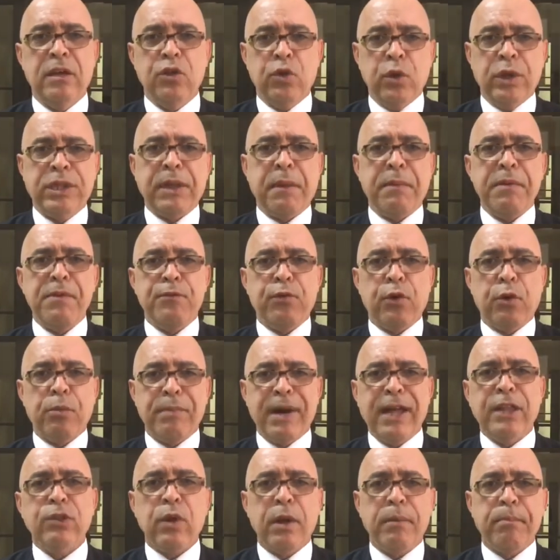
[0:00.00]
Yo estaba
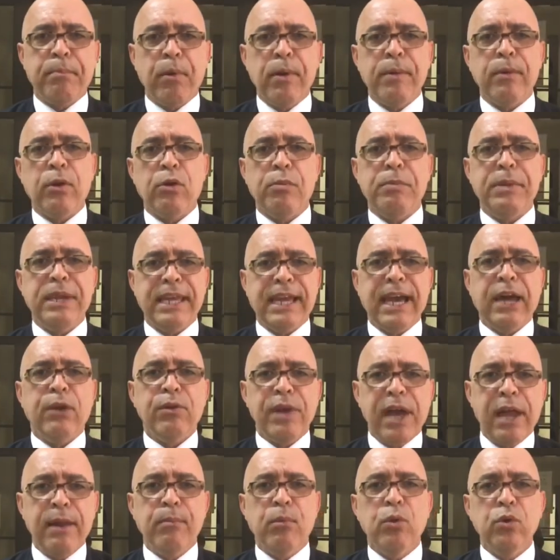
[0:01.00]
informando al pueblo dominicano
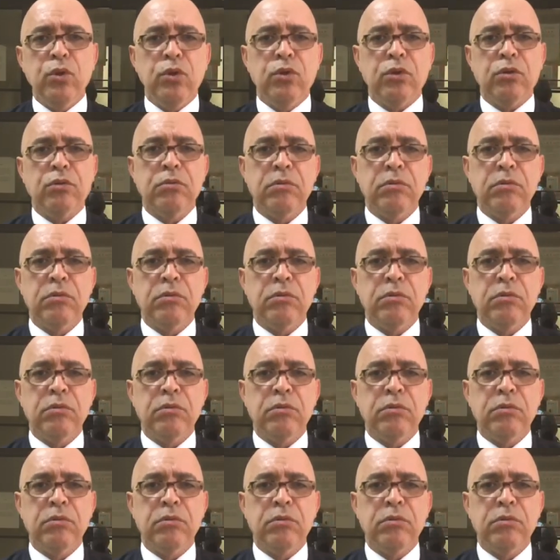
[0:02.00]
y al mundo.